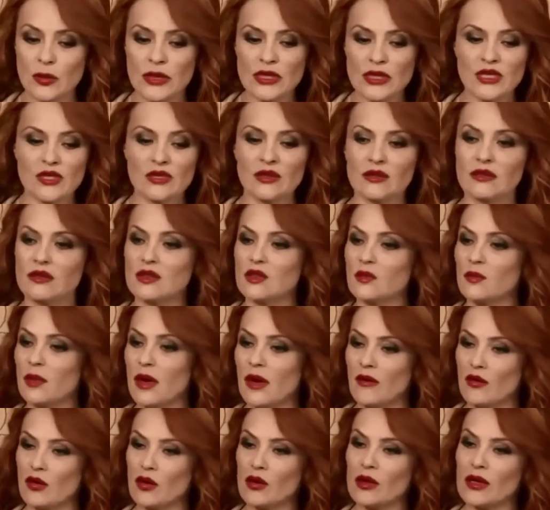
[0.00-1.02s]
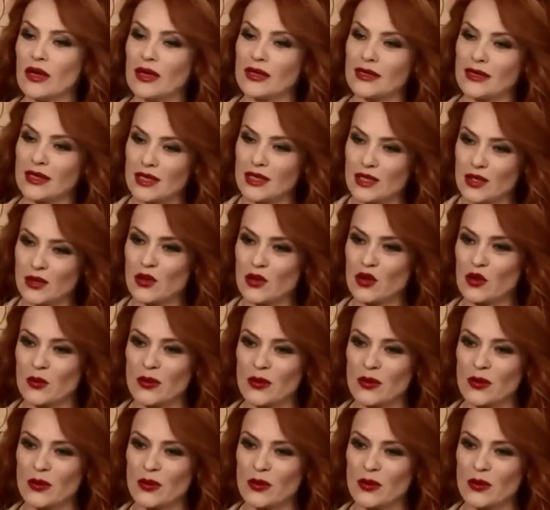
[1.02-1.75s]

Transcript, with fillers: 4-5 yıldır pavyonlarda, gece